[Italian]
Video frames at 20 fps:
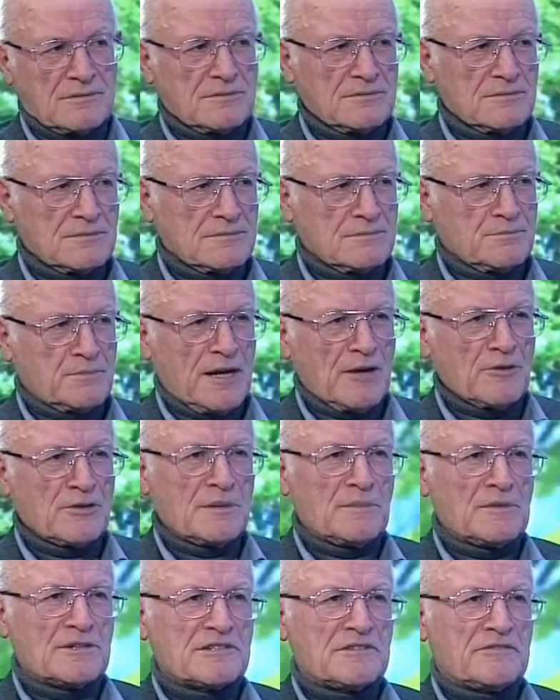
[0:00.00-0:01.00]
un paio
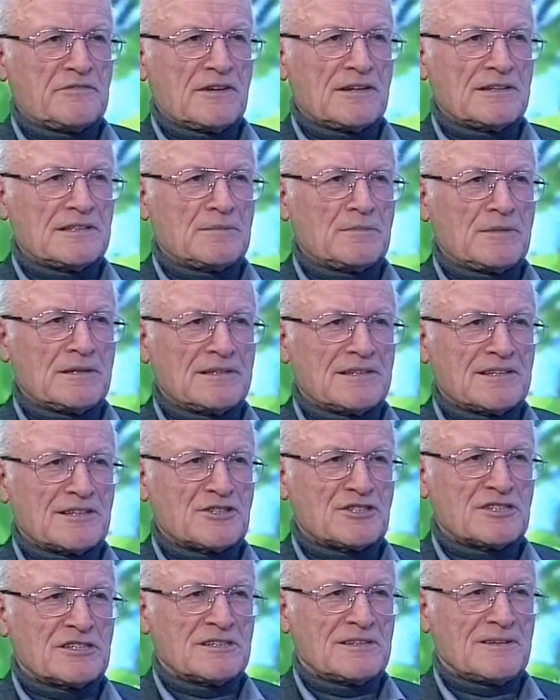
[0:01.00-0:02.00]
di mesi fa di
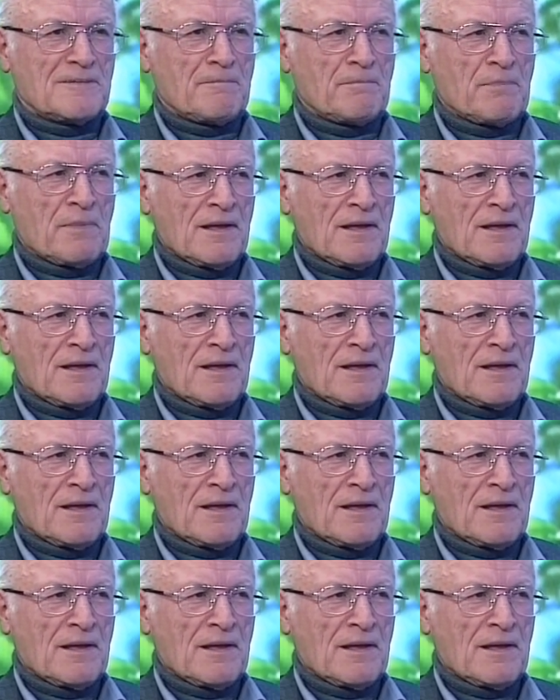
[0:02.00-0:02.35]
metterci